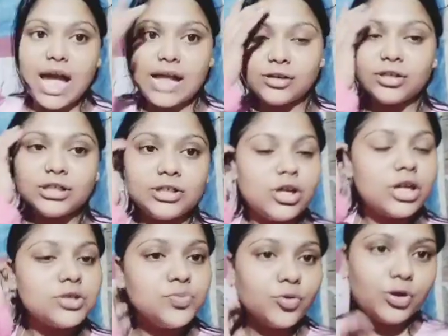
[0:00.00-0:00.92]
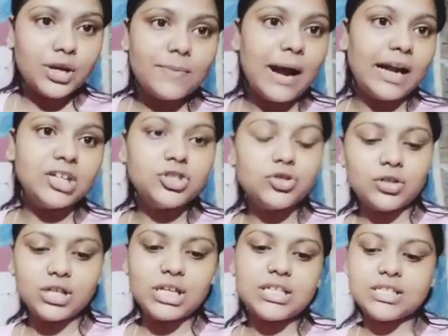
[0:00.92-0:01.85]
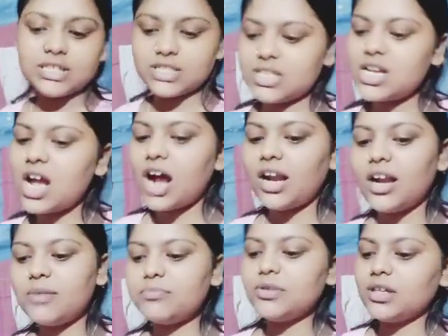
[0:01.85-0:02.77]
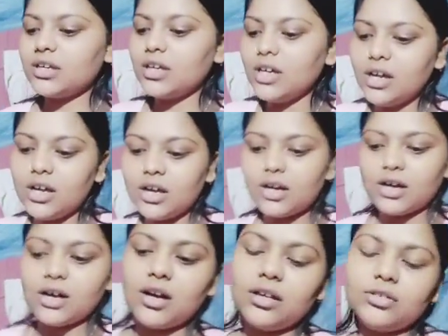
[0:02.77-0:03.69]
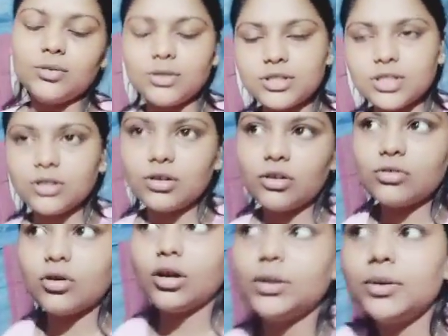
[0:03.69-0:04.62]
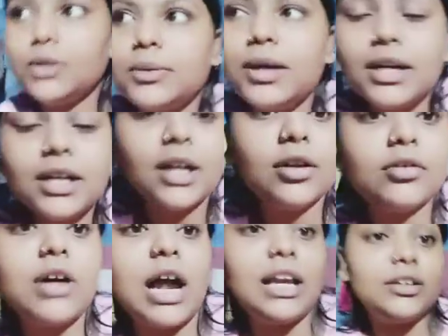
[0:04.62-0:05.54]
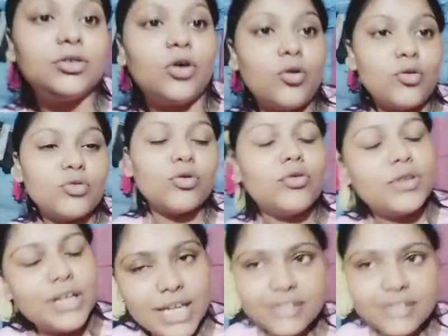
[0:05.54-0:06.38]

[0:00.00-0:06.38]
হ্যালো ইডলার্স পরে বাড়ি চলে এসছি আর আমি তোমাদের সাথে তখন কথা বলতে পারিনি কারণ কাল তখন অনেক